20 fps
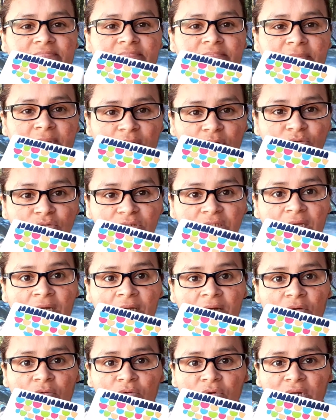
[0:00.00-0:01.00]
Me
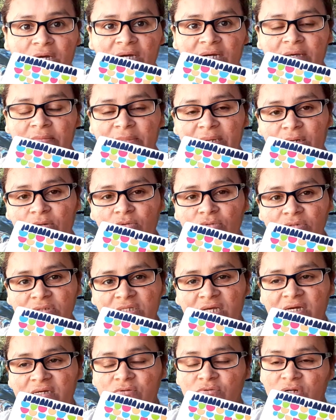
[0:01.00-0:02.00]
gusta una que me
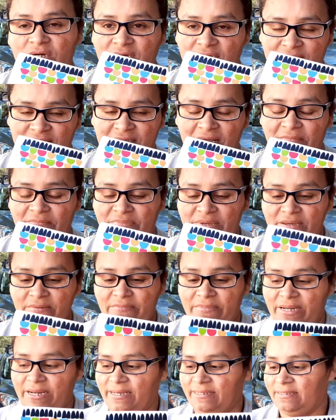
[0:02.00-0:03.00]
gustan y una que están
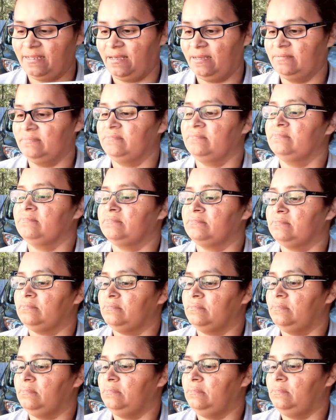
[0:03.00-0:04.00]
bien barata.
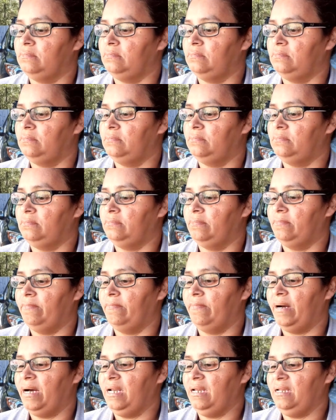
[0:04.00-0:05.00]

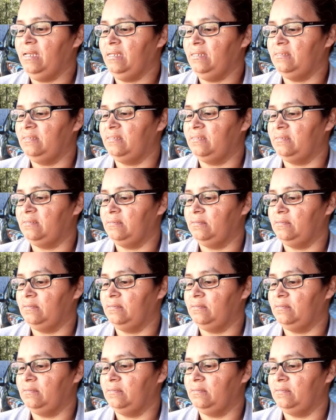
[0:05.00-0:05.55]
Valen